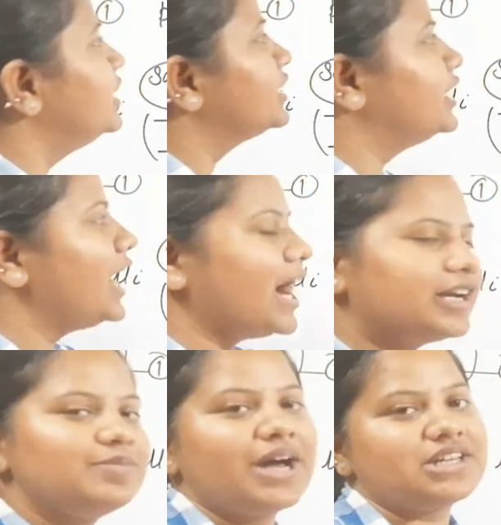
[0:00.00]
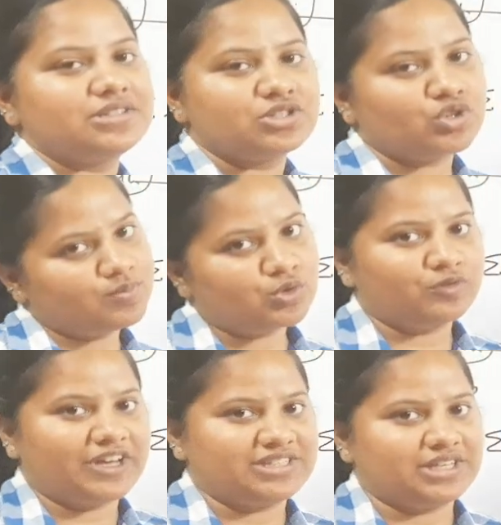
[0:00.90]
कि अनबायसनेस को प्रूव
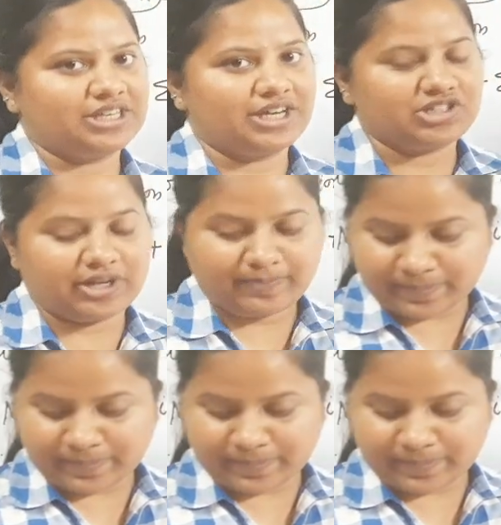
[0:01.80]
कैसे किया जाए